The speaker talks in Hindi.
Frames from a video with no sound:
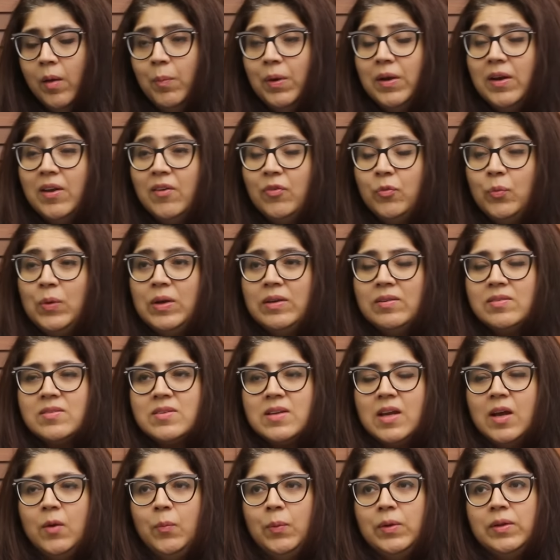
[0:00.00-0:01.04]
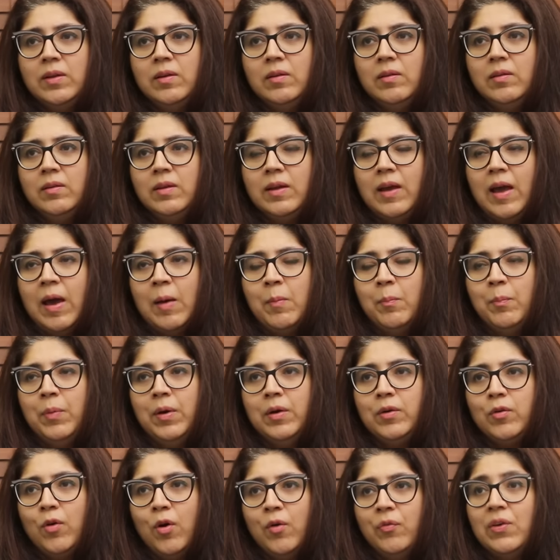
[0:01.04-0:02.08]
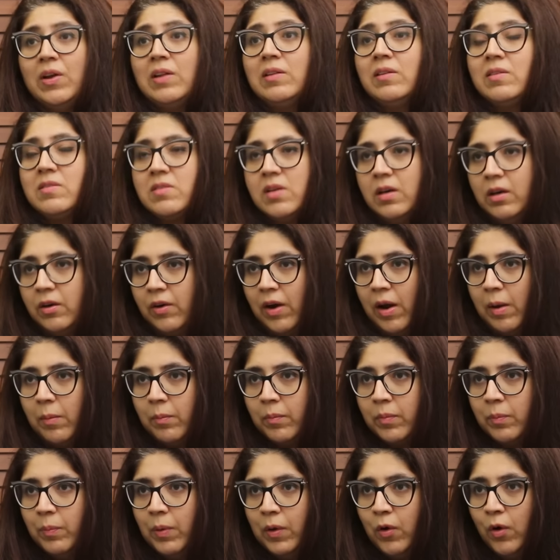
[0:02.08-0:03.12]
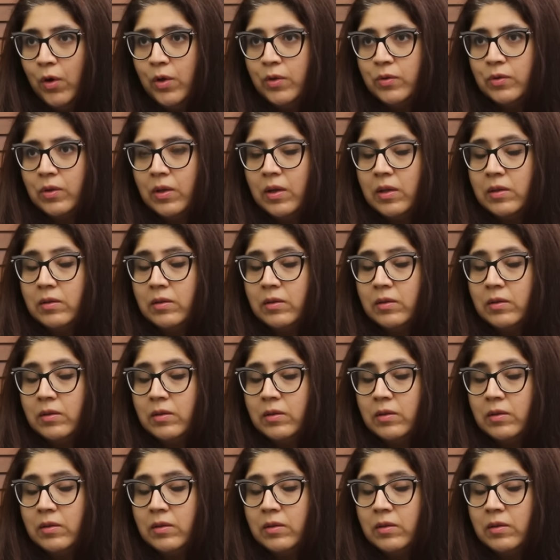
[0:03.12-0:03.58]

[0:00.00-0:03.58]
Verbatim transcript: बट इफ़ वी स्टे विद इन द एम्बिट ऑफ इंस्टाग्राम बिकॉज